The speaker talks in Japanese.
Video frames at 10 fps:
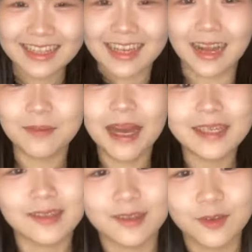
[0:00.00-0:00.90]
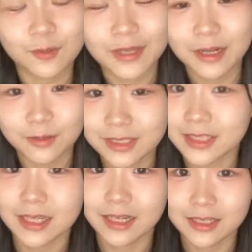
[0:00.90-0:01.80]
なんかあんまアイドル興味ないこと
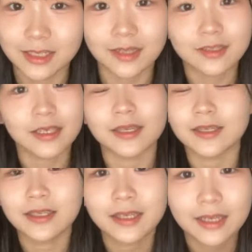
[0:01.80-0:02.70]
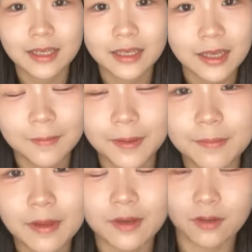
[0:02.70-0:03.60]
しだからさ全員やっぱ
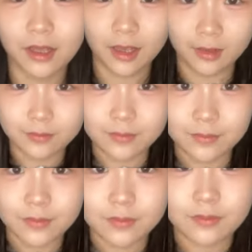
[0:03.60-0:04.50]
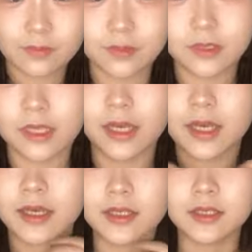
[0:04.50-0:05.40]
今のね、
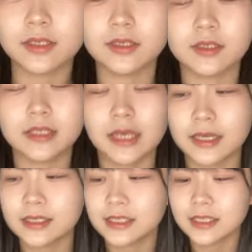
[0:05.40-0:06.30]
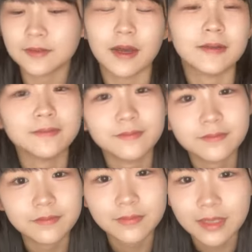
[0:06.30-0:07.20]
J、JC は
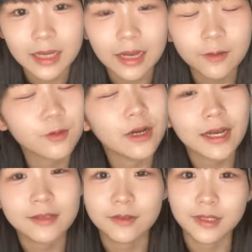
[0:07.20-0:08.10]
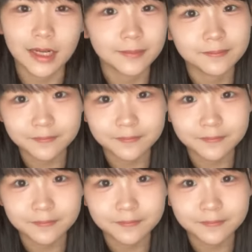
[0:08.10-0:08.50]
韓国アイドルが